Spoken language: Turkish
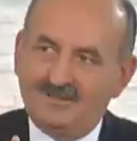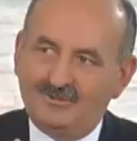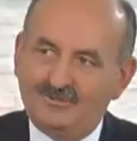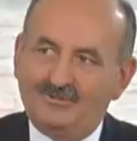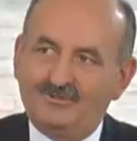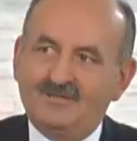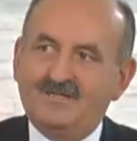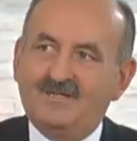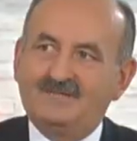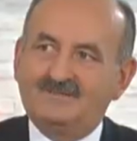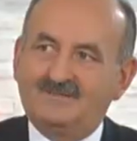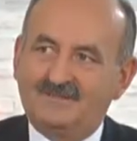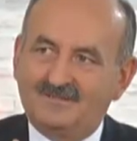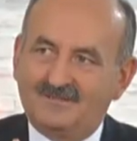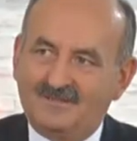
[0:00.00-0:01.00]
kronik
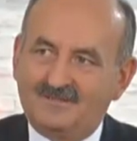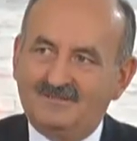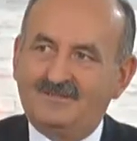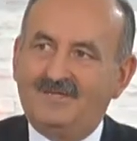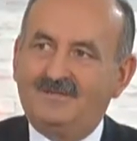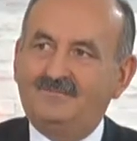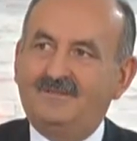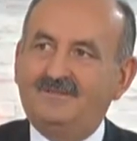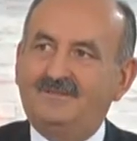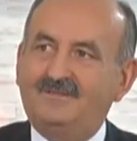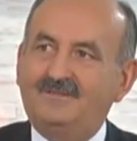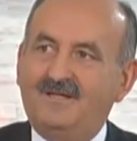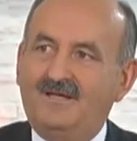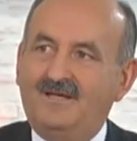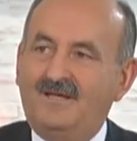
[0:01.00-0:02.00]
hastalıklar
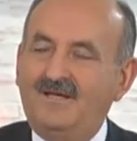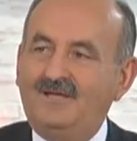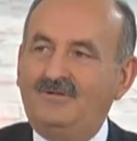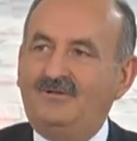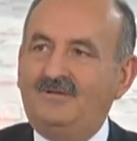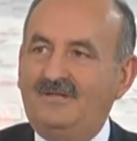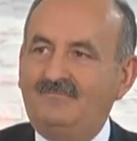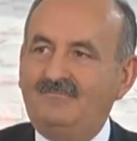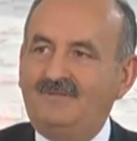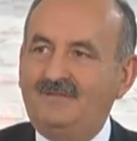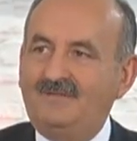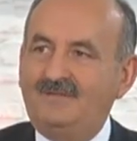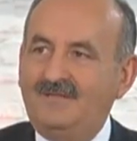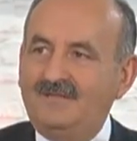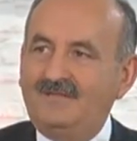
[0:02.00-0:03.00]
diyabetinde en
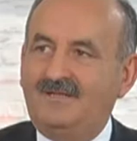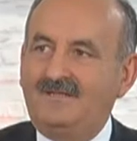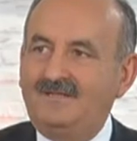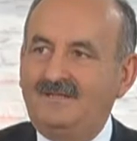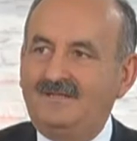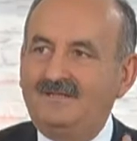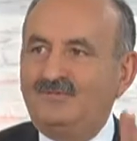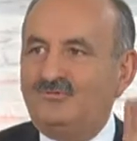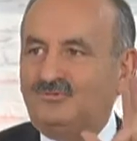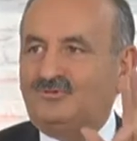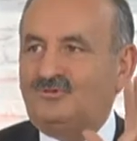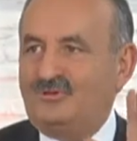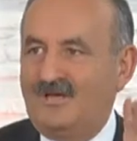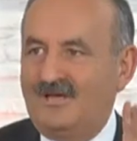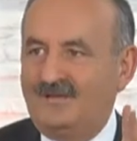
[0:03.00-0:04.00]
önemli nedenleri
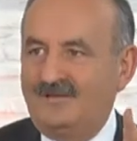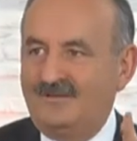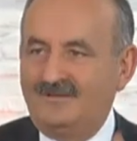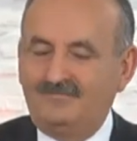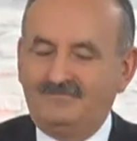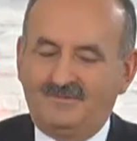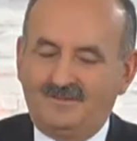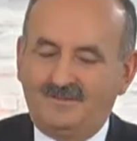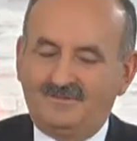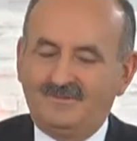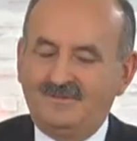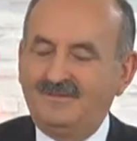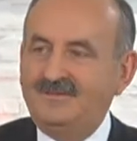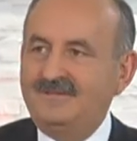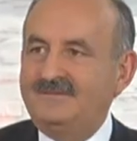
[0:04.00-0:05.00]
üç tane. Bir,
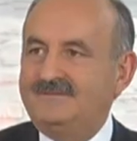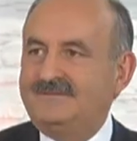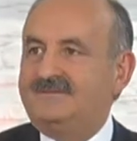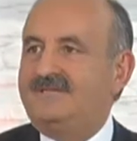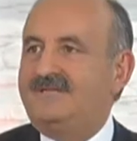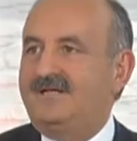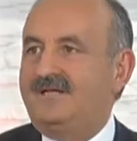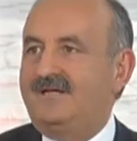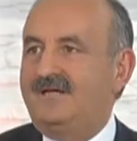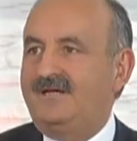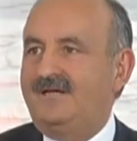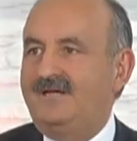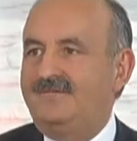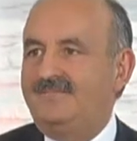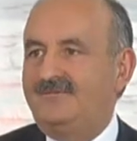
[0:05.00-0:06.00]

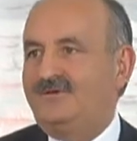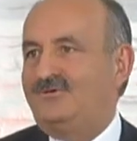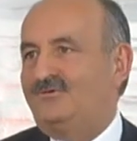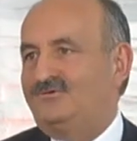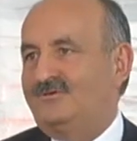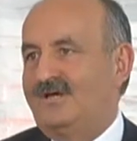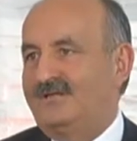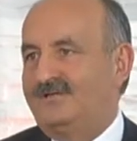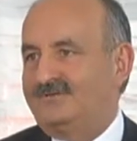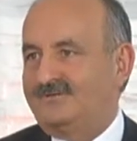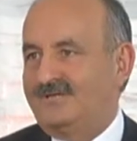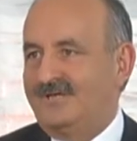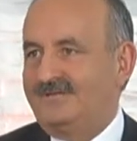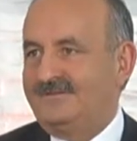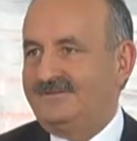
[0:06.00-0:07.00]
sigara ve kötü
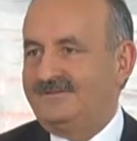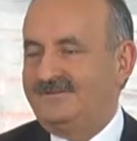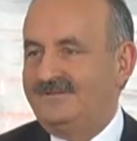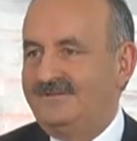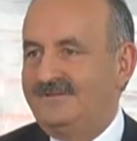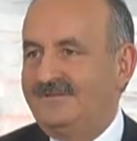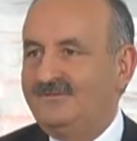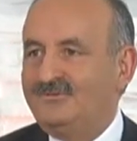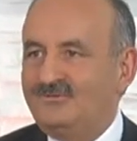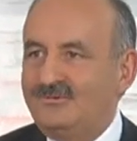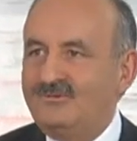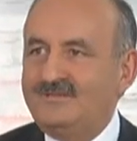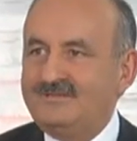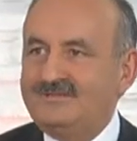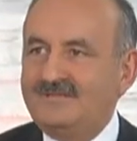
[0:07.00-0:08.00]
alışkanlık.
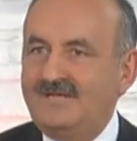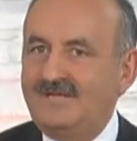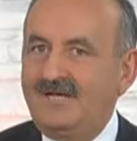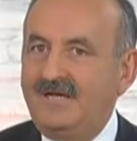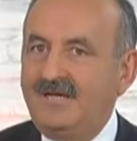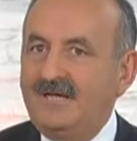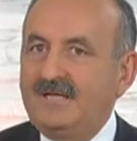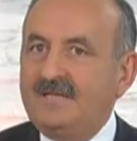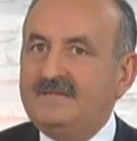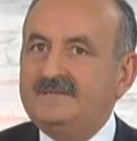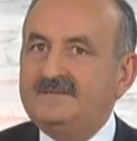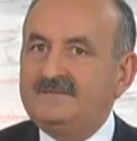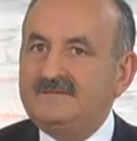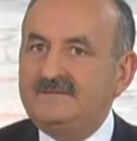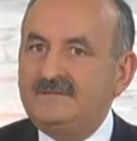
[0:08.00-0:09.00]
Dolayısıyla
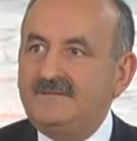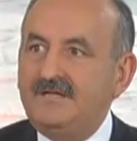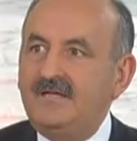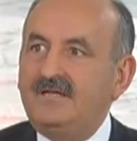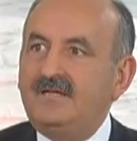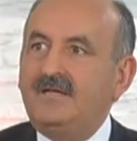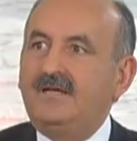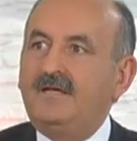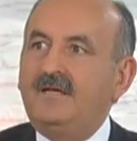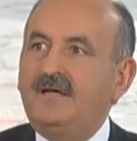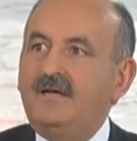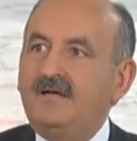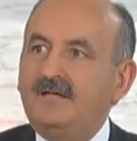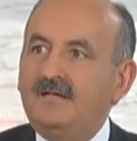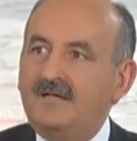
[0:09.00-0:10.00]

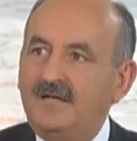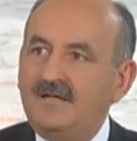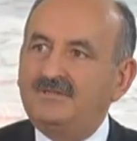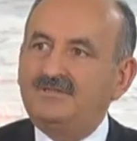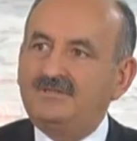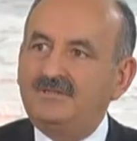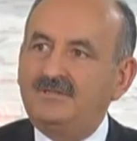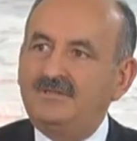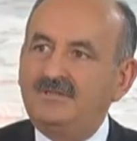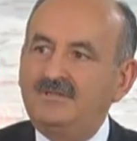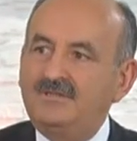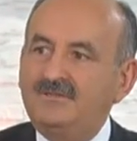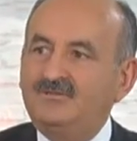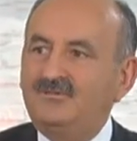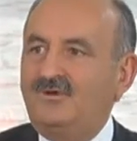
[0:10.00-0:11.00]
sigaraya karşı
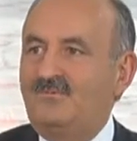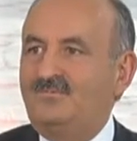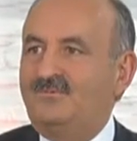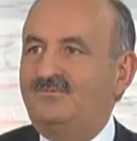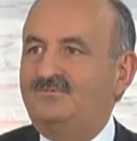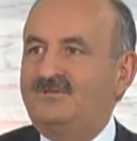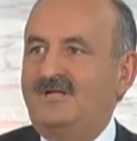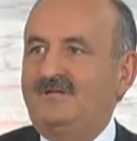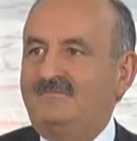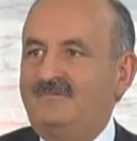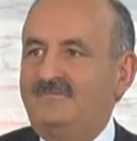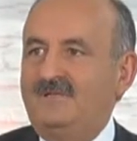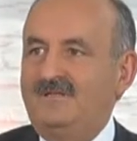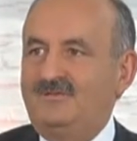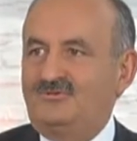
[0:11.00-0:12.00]
toplumsal
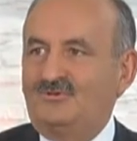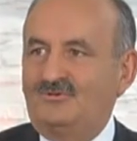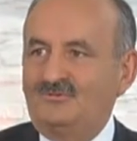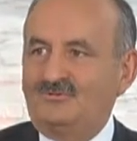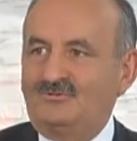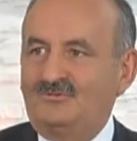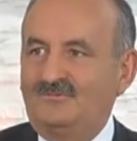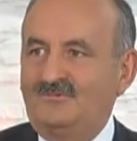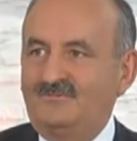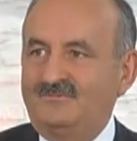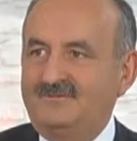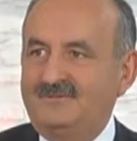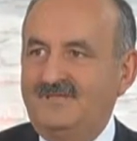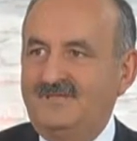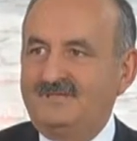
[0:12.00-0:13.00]
bir bilinç
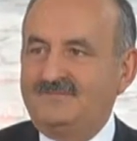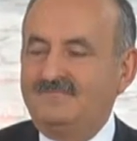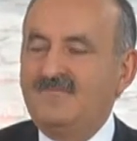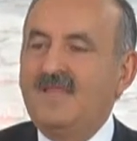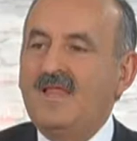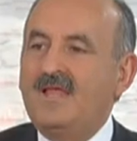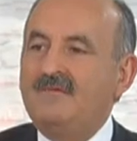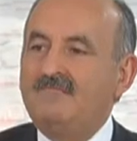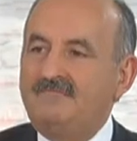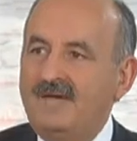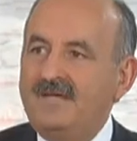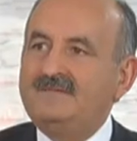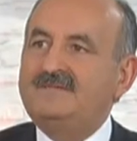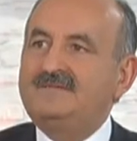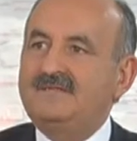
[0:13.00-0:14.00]
oluşturmamız lazım.
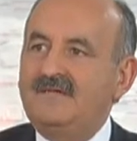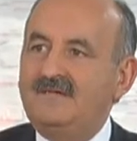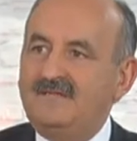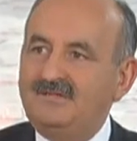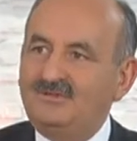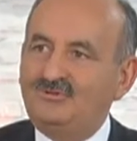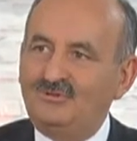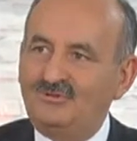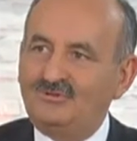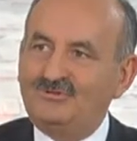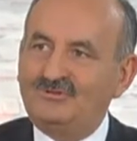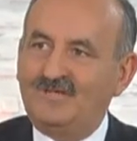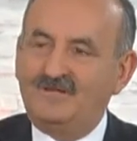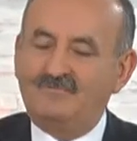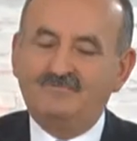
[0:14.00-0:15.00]
Ben sigara
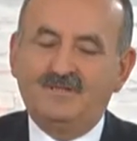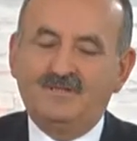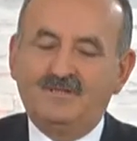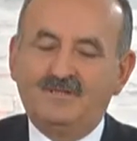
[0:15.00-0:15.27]
içiyorsam